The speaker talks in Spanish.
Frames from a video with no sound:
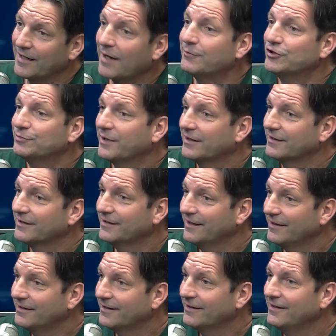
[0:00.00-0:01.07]

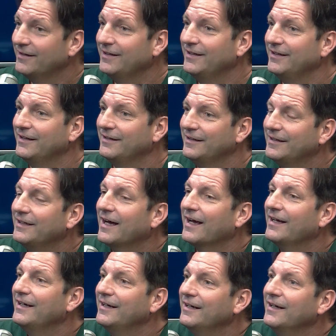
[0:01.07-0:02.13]
Garmisch-Partenkirchen, y, y de
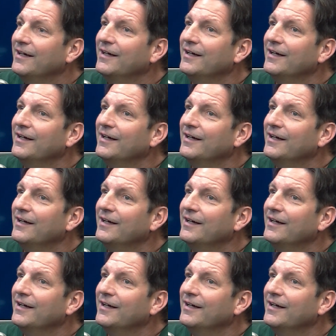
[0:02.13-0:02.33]
ahí